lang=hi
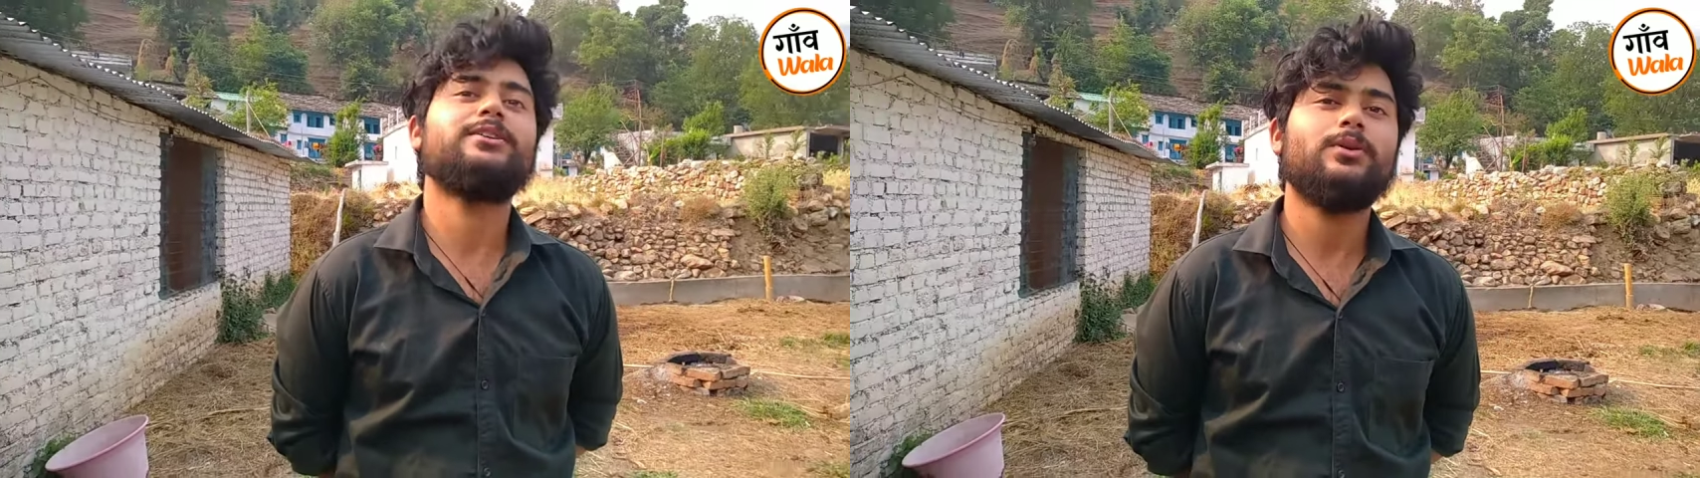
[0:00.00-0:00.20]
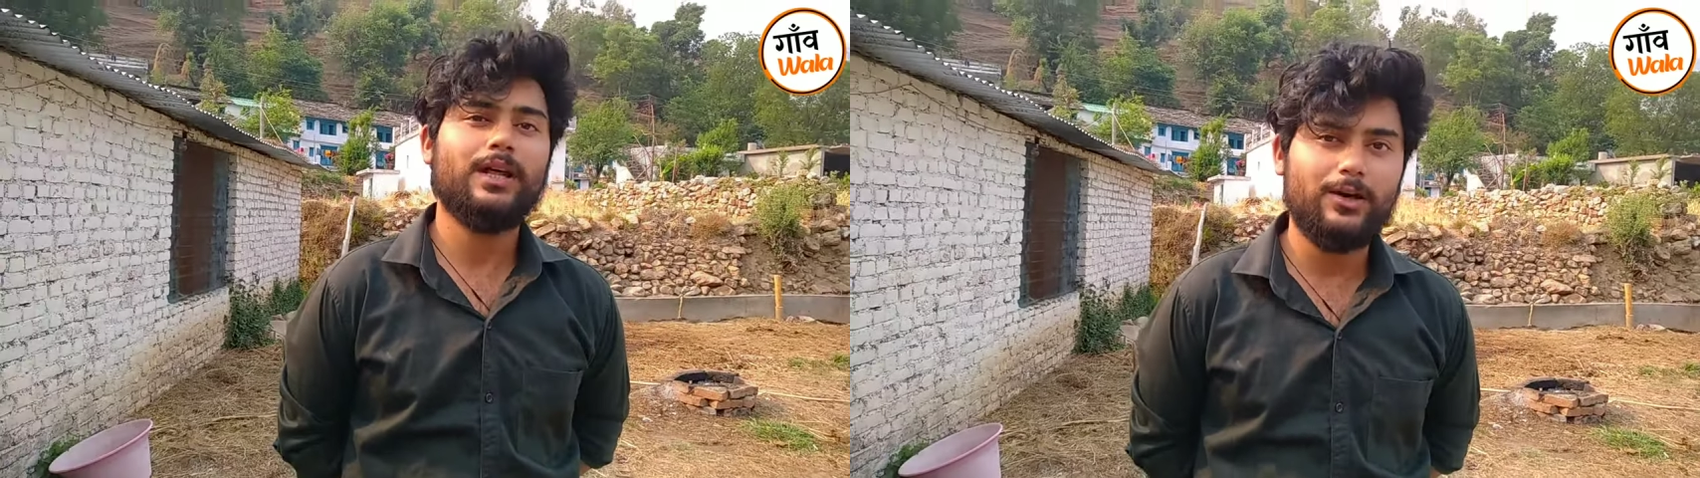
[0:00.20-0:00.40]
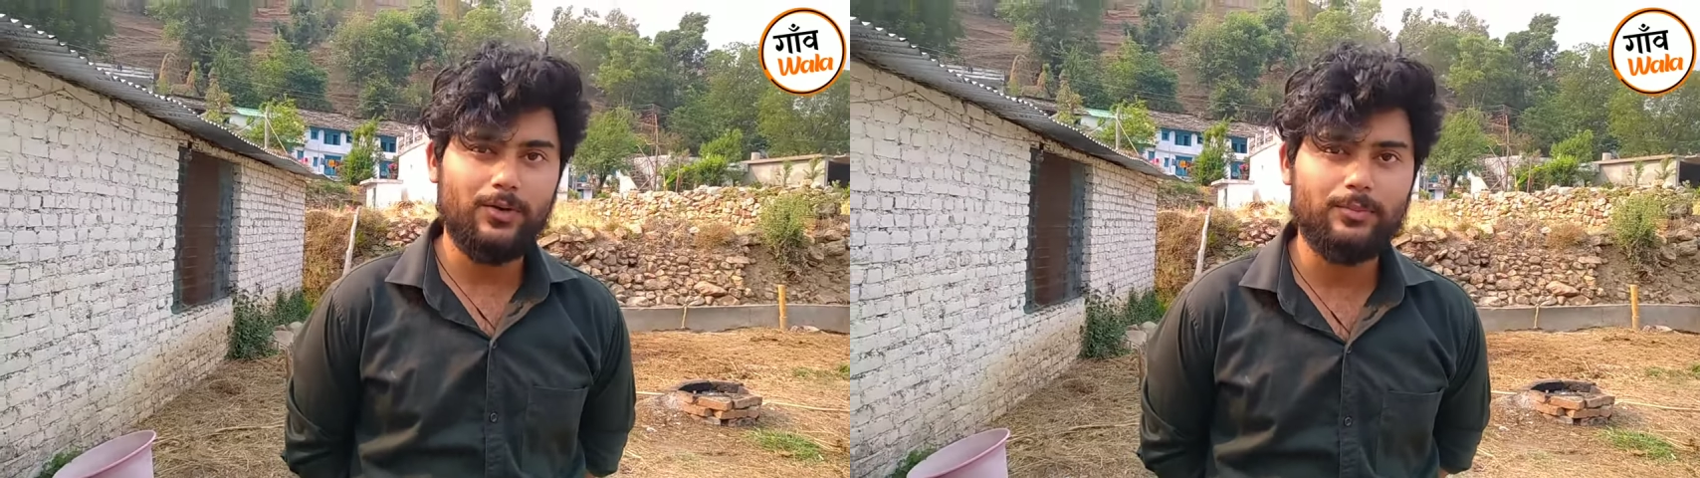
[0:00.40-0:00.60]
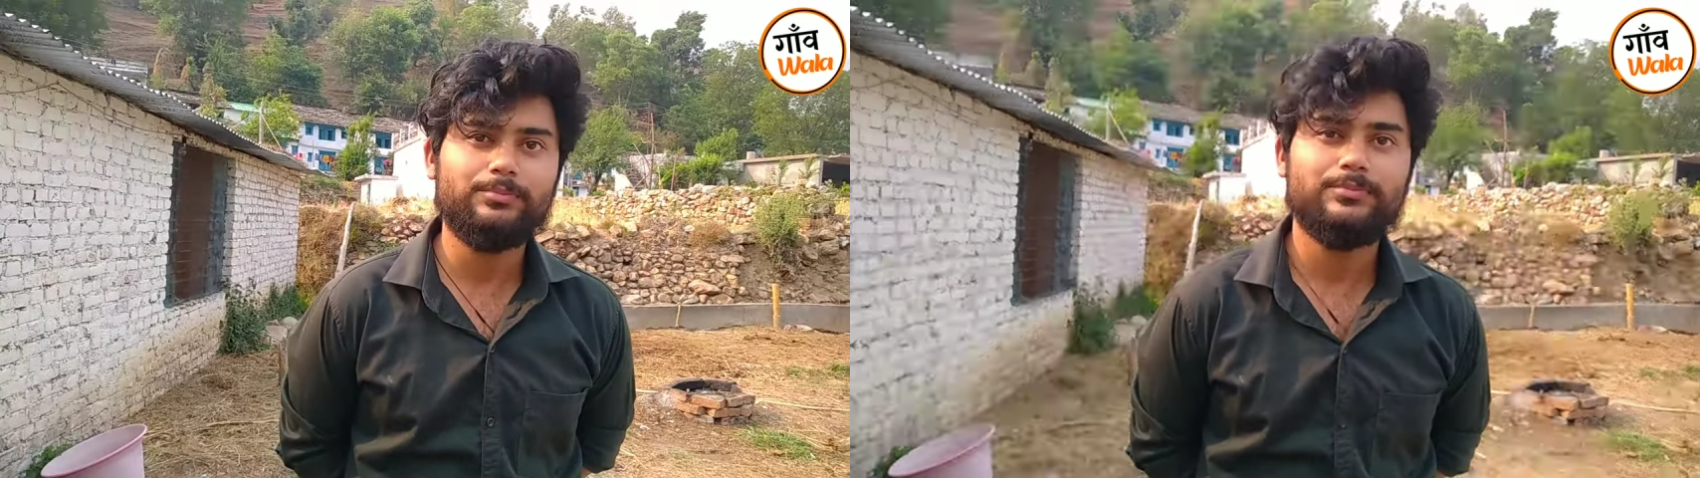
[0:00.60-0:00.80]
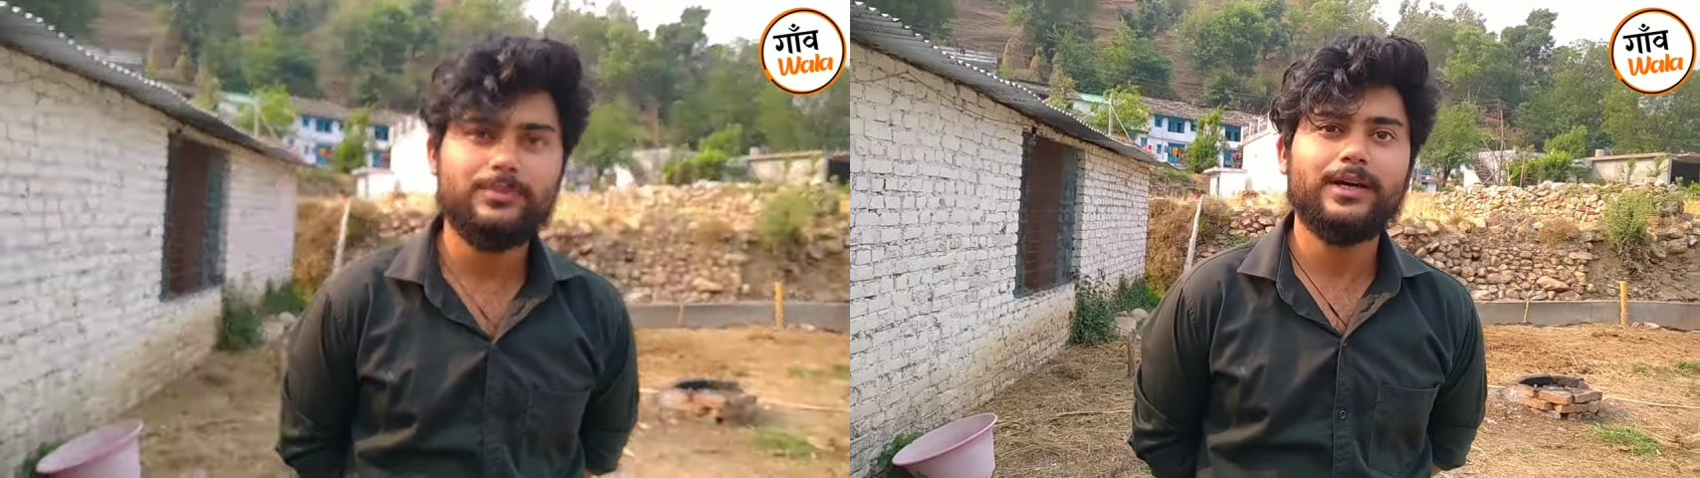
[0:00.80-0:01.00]
से उठा लाओ
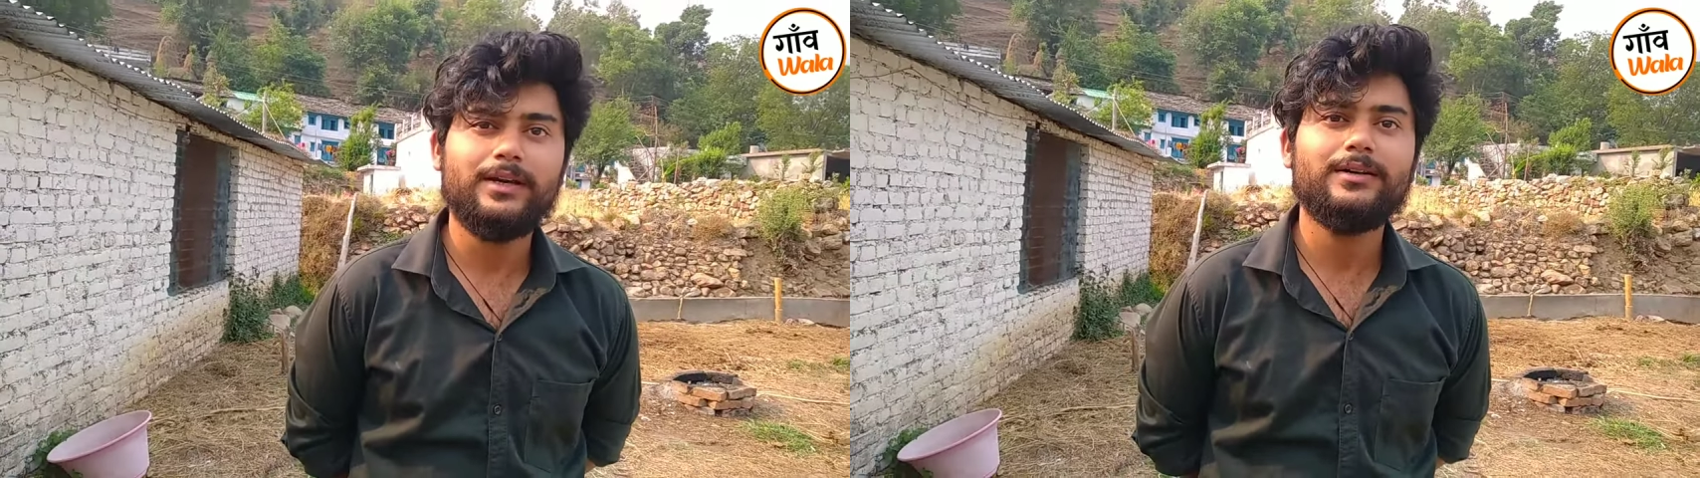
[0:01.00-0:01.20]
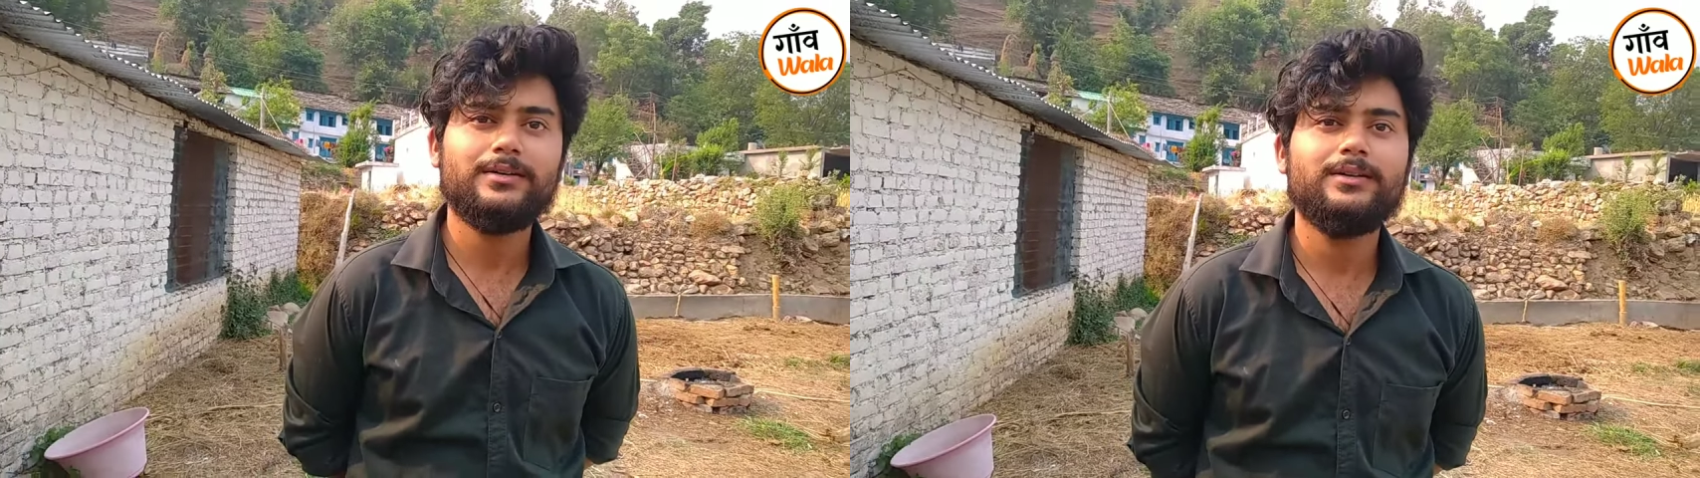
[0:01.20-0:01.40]
आप है ना